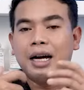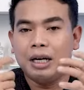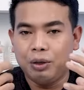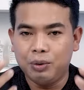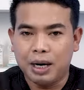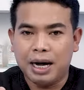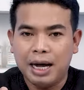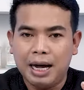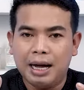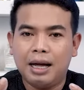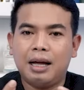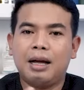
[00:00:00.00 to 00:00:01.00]
Yang kedua,
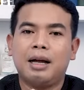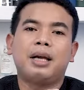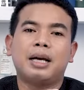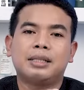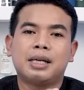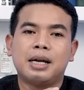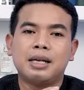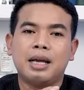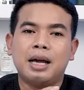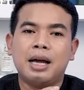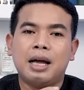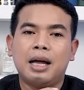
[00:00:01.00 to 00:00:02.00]

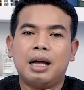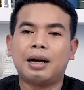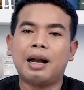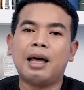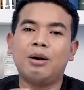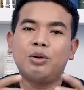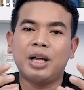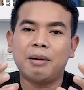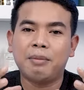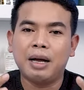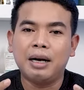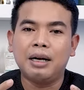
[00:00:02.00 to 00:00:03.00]
biasanya terlalu
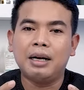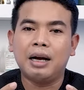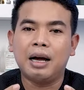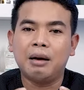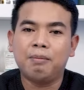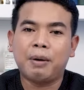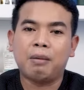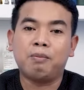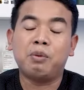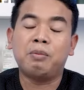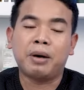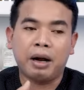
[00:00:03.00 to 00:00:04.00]
nyaman dengan
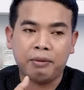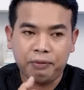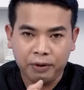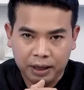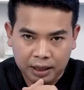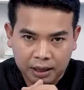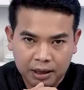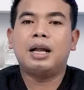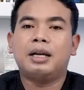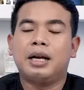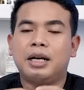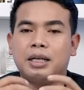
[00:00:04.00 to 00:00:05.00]
parfum refill.
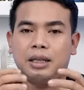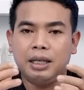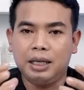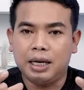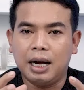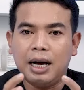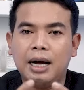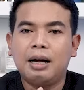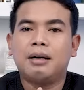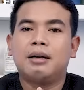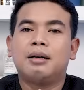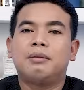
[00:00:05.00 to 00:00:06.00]
Dan yang
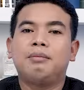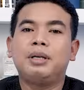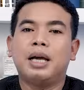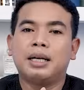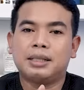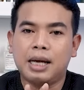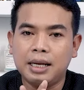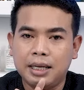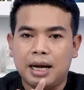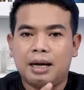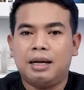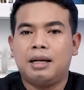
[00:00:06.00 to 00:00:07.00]
ketiga,
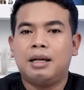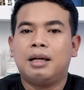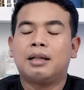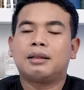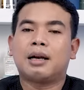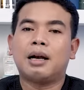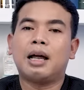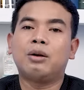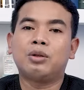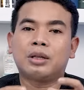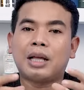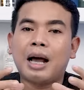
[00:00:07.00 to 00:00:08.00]
biasanya
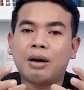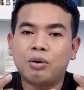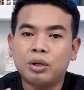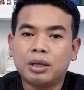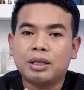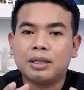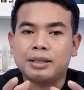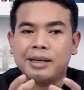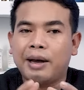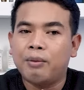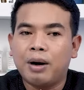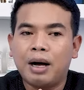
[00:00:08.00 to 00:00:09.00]
terlalu takut
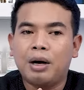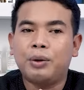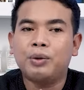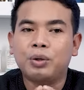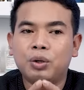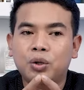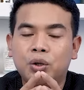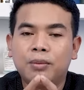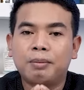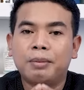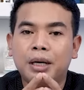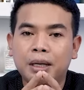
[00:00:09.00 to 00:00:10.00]
kecewa untuk
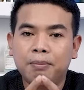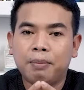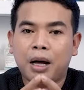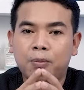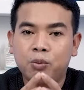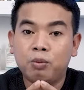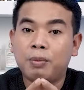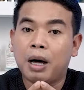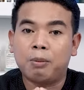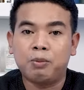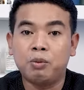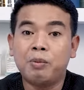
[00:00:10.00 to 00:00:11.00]
membeli
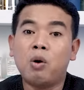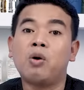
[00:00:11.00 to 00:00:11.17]
parfum-parfum